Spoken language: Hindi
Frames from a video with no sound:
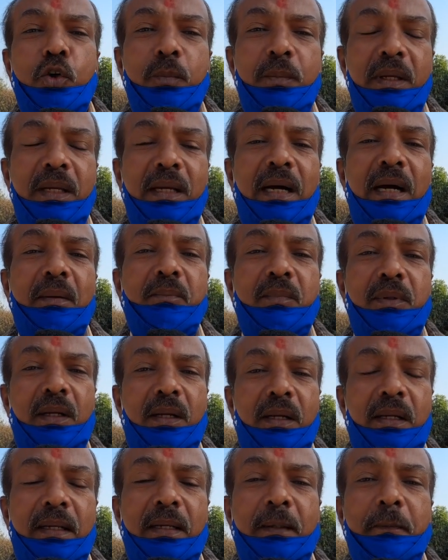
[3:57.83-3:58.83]
भी काम
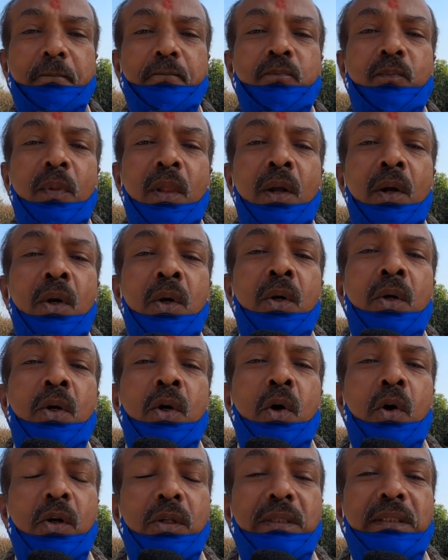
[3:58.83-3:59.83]
कर रहे हैं
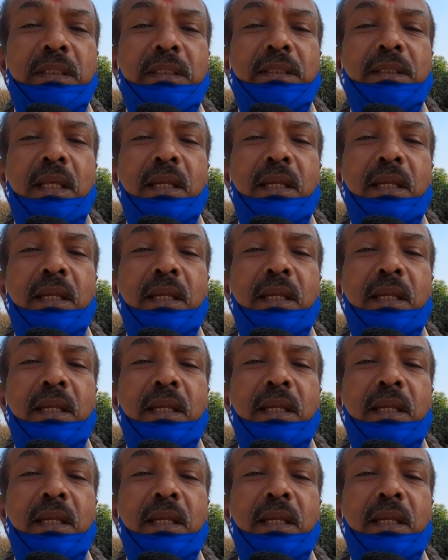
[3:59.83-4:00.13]
और जिस